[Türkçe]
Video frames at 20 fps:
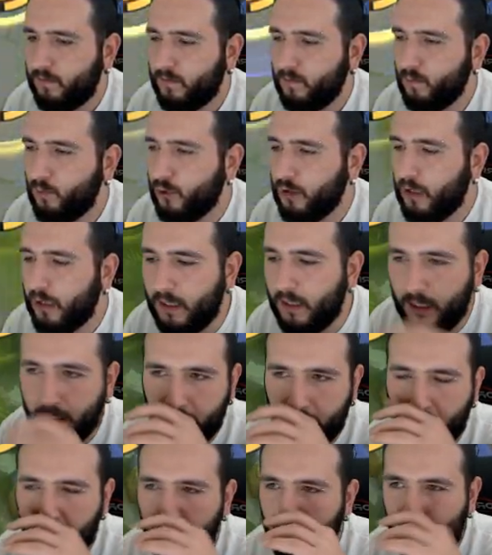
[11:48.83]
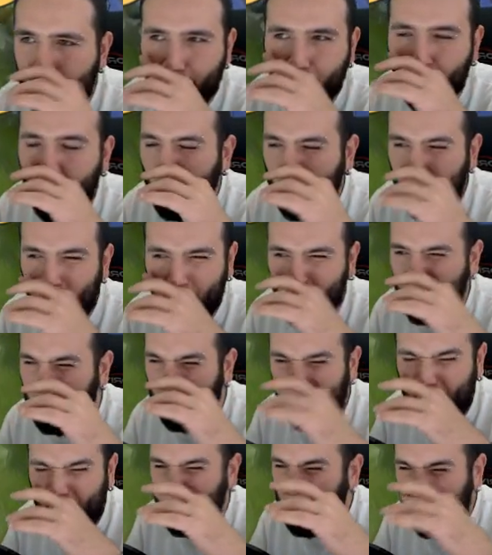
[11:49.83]
Buradan kaçmam lazım. Gördünüz değil mi?
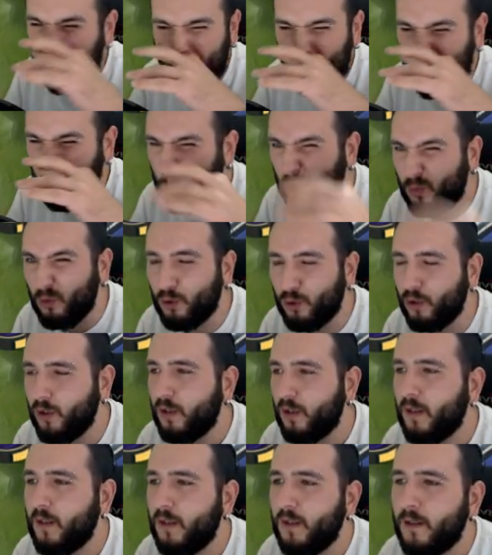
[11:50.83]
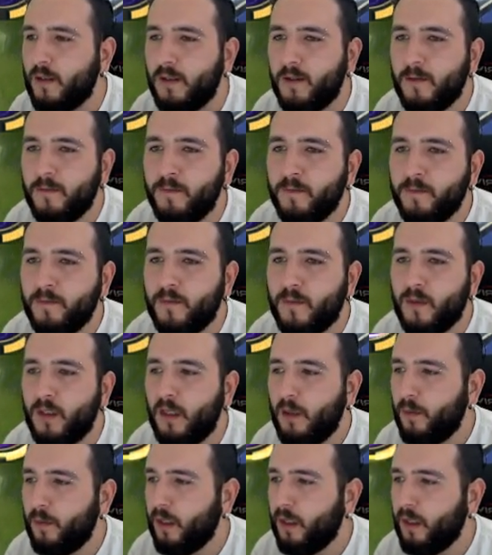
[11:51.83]
200 200 vurdu. Yemin